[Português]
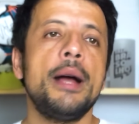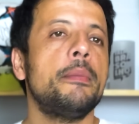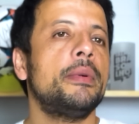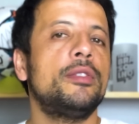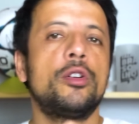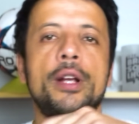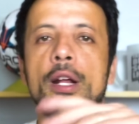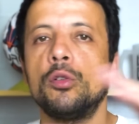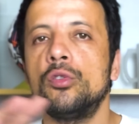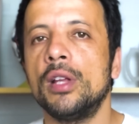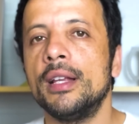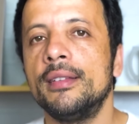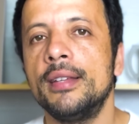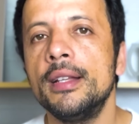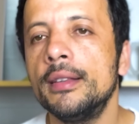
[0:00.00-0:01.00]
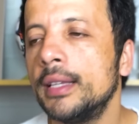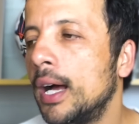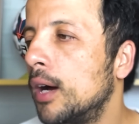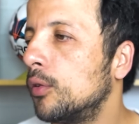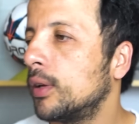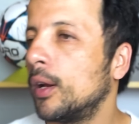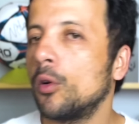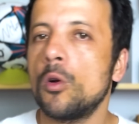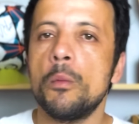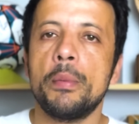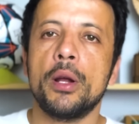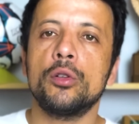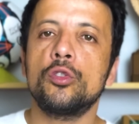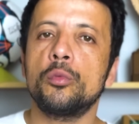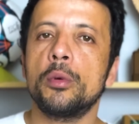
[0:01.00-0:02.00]
mas eu quero usar Centauro, quero comprar
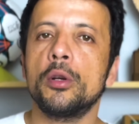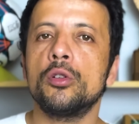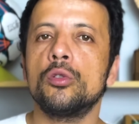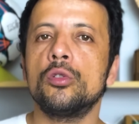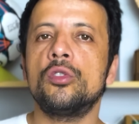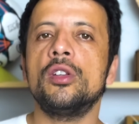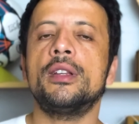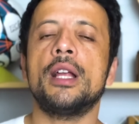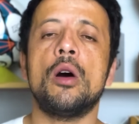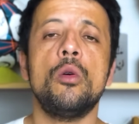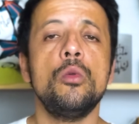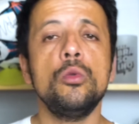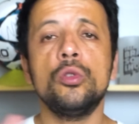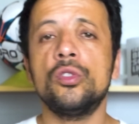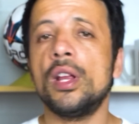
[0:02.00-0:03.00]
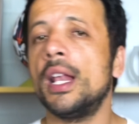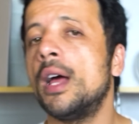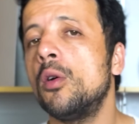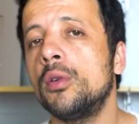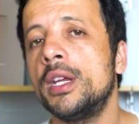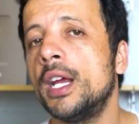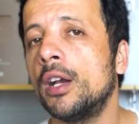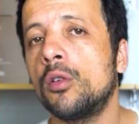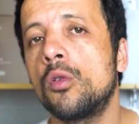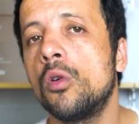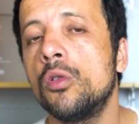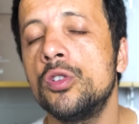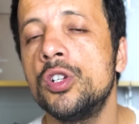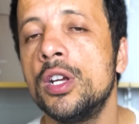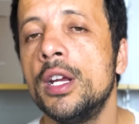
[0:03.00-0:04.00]
outros produtos e tal. Usa lá o QR
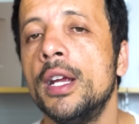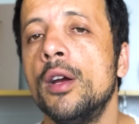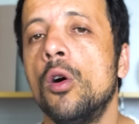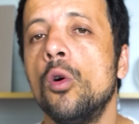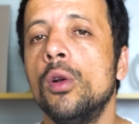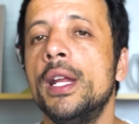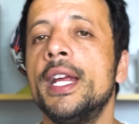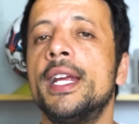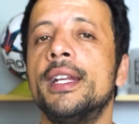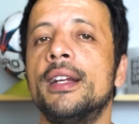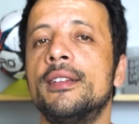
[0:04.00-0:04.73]
Code ou o link na